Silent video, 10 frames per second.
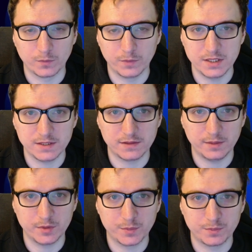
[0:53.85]
będzie z
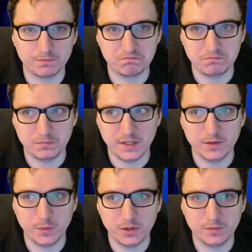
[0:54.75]
nami
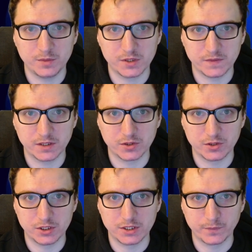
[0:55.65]
prawdopodobnie przez
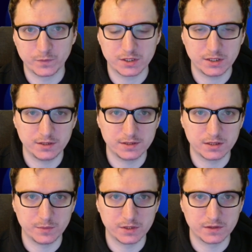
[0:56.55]
większość życia, jeżeli nic z
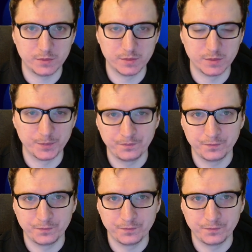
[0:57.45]
tym nie zrobimy.